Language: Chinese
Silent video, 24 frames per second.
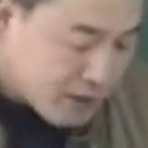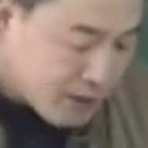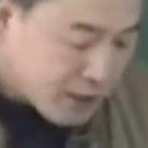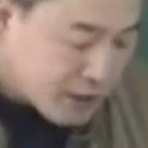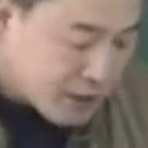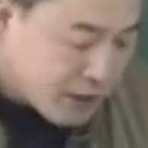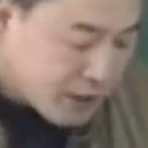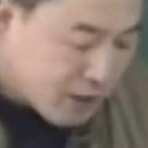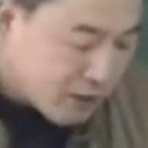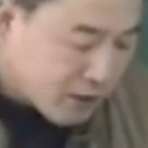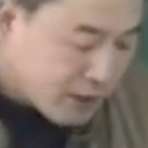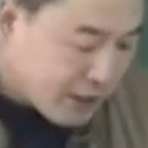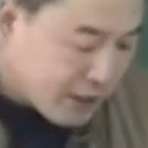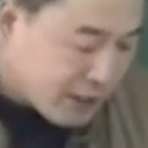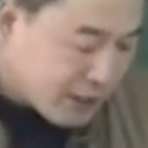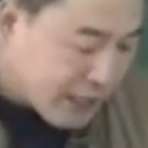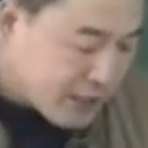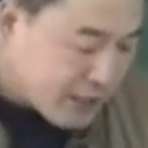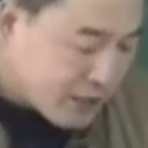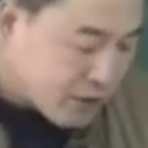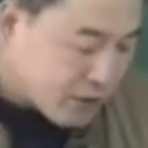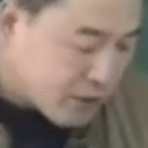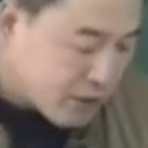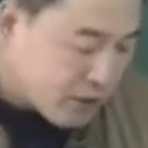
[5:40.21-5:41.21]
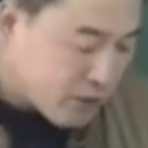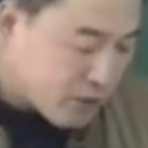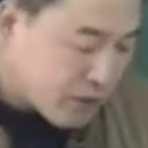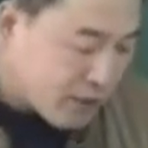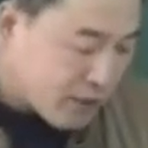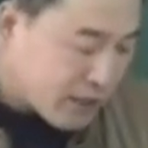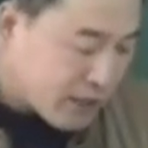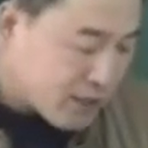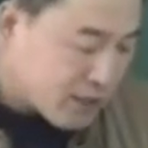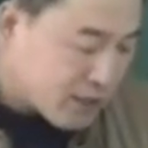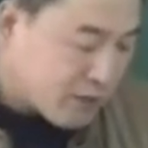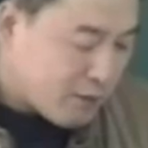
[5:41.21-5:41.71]
这个药理研究都
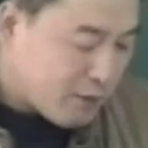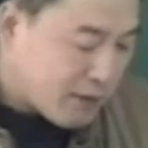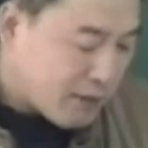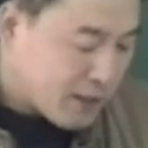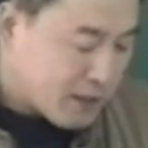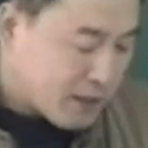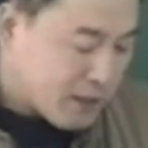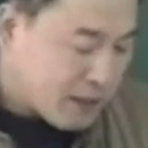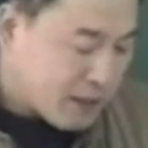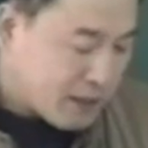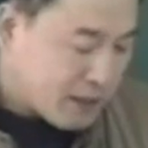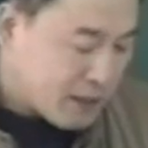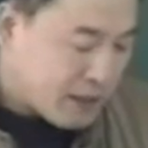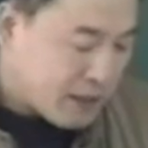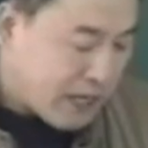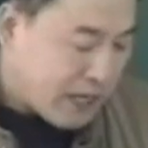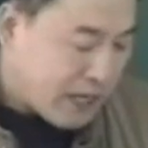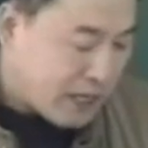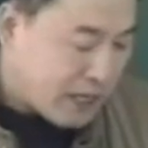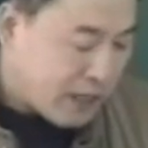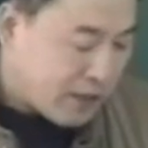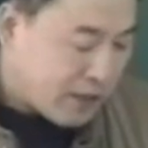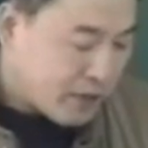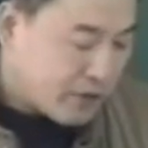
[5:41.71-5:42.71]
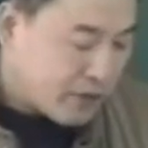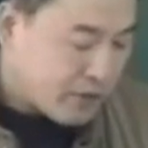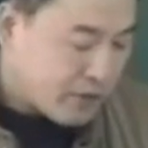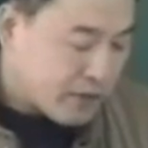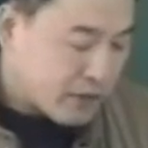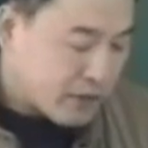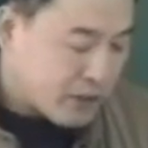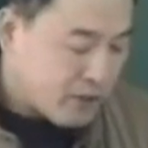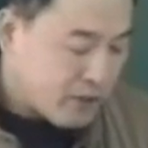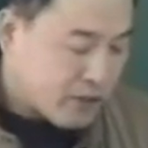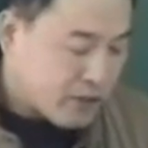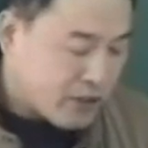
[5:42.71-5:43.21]
说了，这个方子呢，大量用
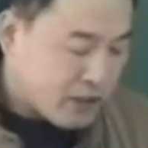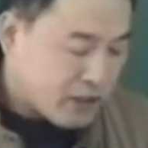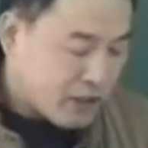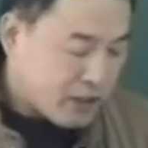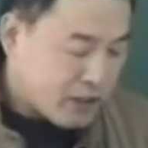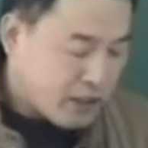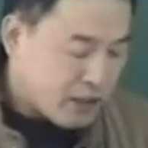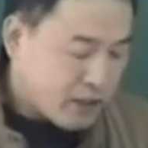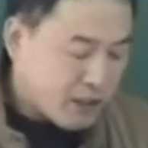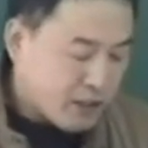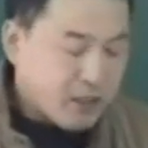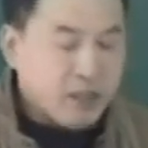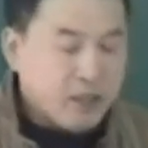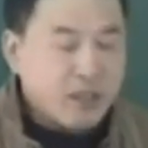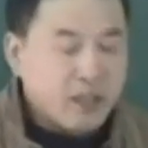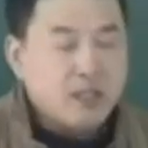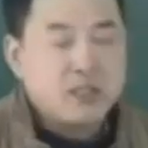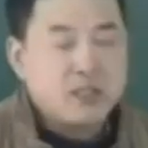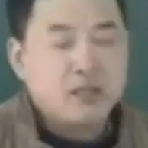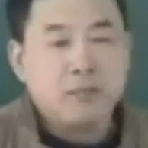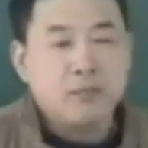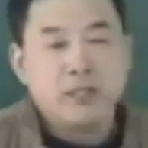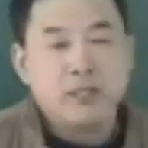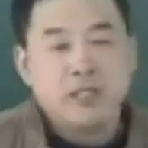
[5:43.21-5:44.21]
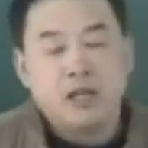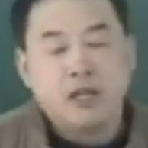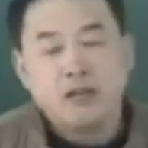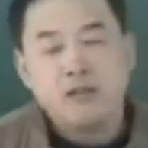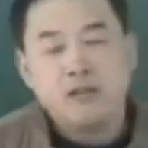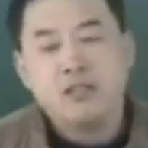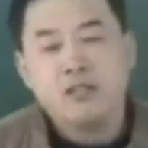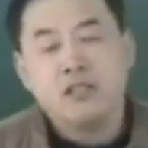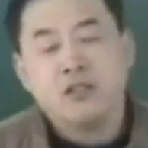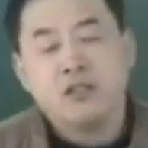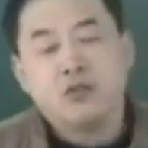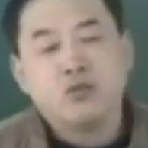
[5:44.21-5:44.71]
于后期呢，什么
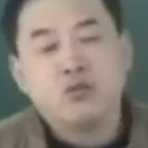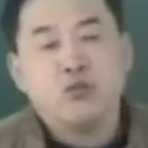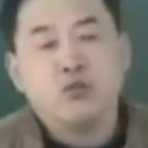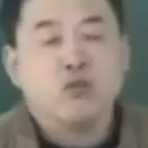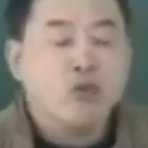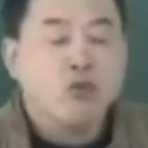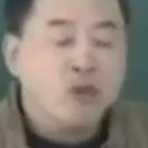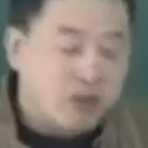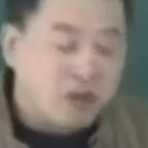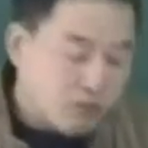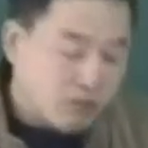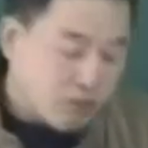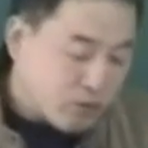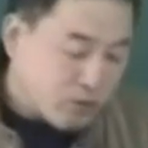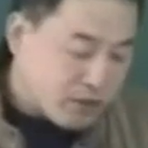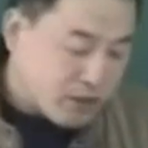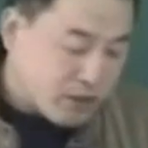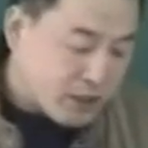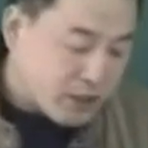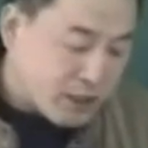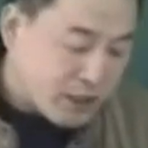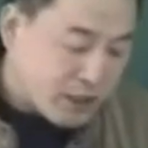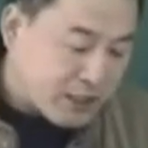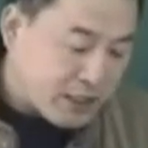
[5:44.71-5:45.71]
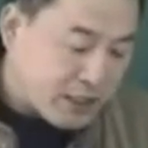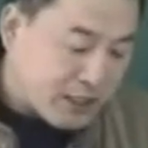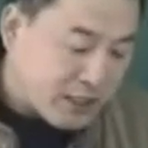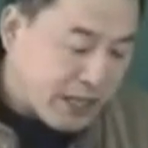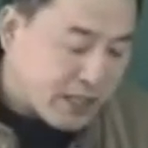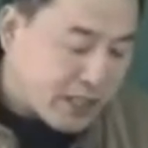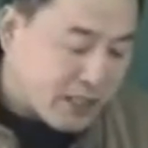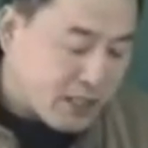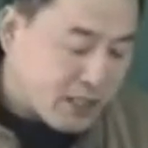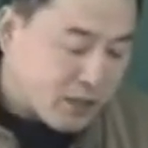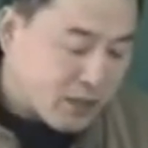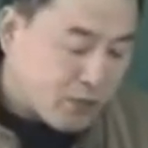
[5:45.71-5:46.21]
调节骨矿物质的
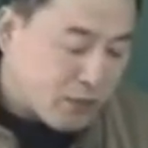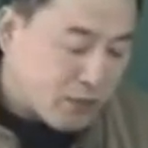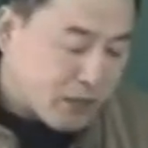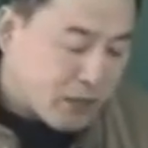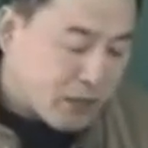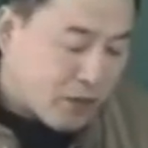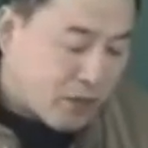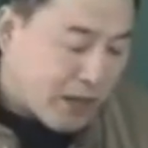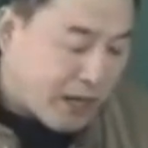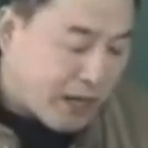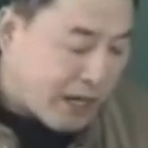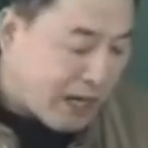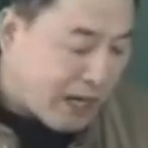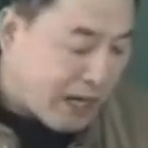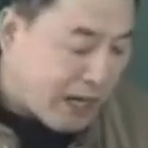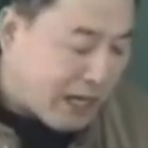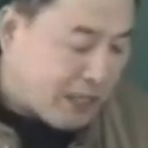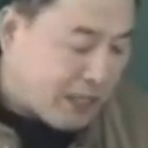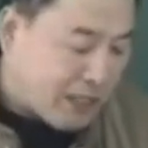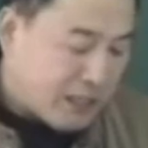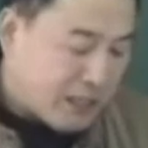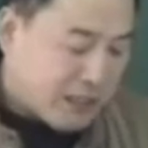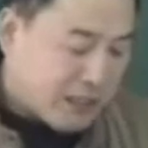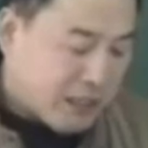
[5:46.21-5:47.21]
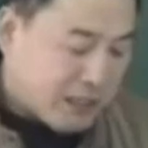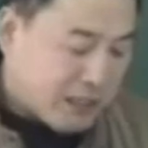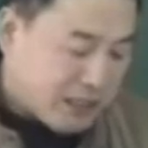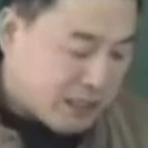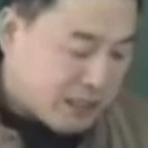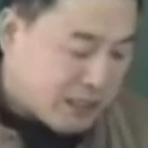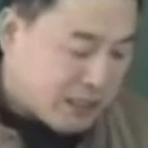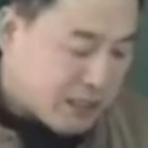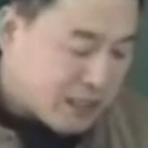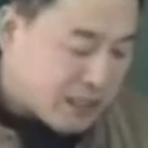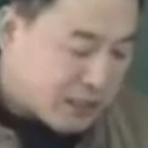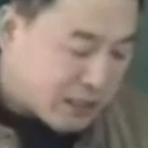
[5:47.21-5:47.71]
代谢紊乱啊，
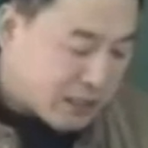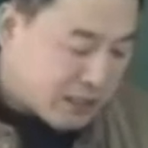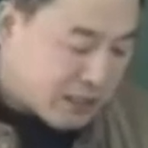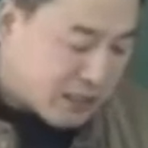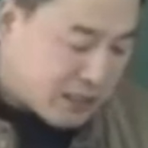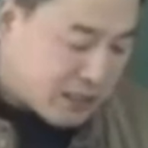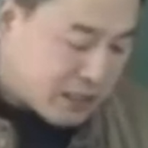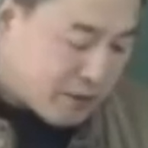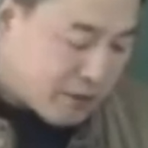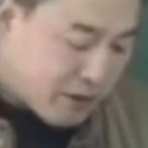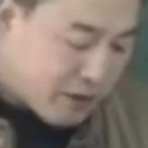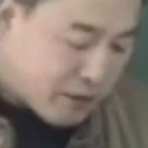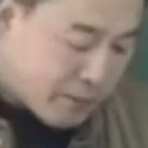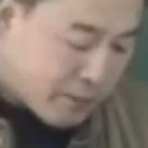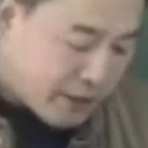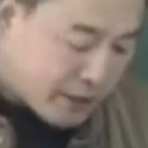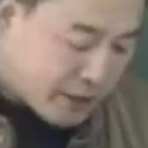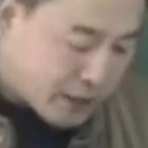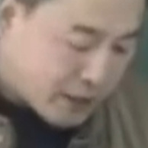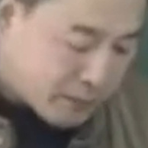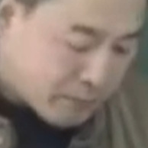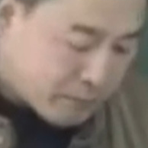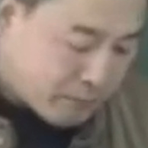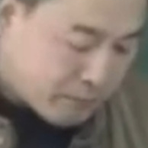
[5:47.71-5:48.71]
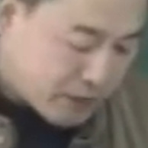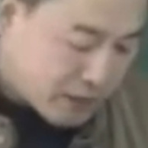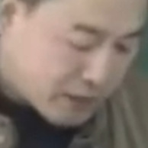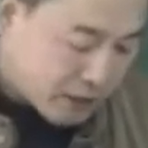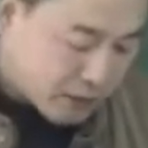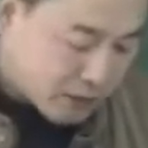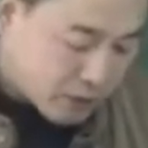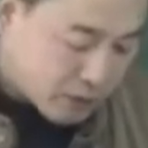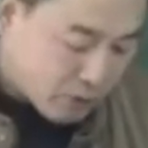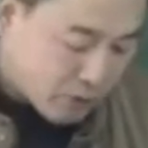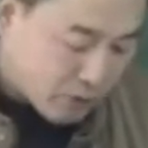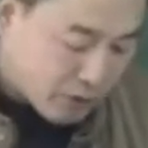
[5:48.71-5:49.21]
这些的呢，这方面呢比
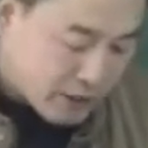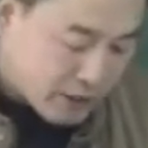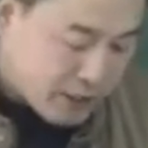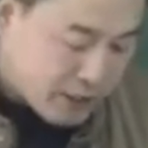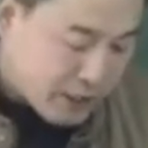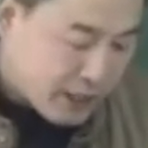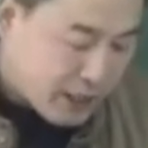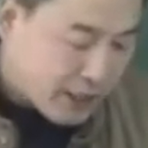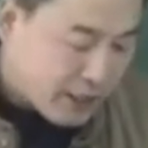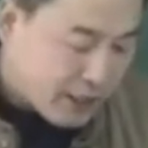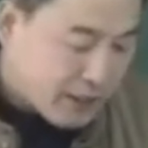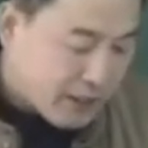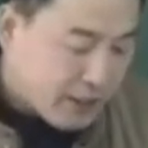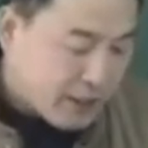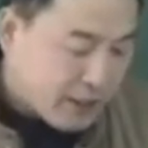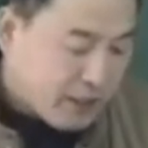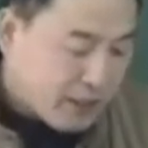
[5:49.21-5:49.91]
较多一些。